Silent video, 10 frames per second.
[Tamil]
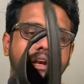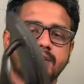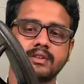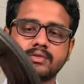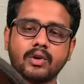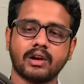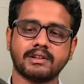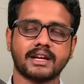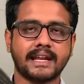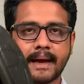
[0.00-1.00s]
இல்லை அந்த சோல்
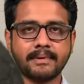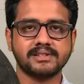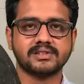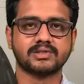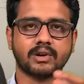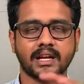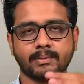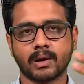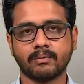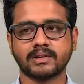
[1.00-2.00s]
ஏதாவது டேமேஜ் ஆச்சுன்னா என்ன
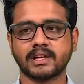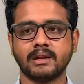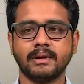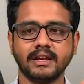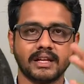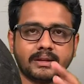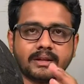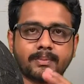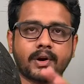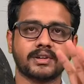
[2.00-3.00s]
ப்ராப்ளம் வந்தாலுமே நீங்கள்
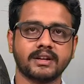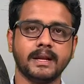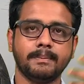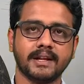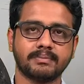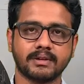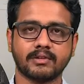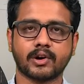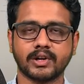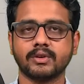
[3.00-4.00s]
இந்த ப்ராடக்ட் ரீப்ளேஸ்மெண்ட்
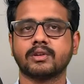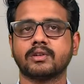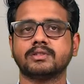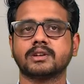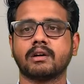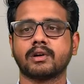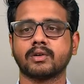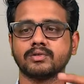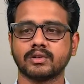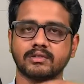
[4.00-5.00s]
வாரண்டி உங்களுக்கு வந்து கவர்
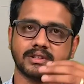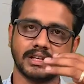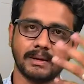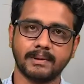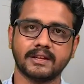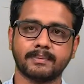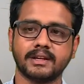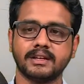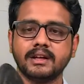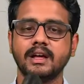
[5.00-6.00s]
ஆகும் ஸோ அது வந்து ரீப்ளேஸ்
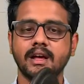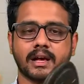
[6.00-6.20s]
பண்ணிவிட்டு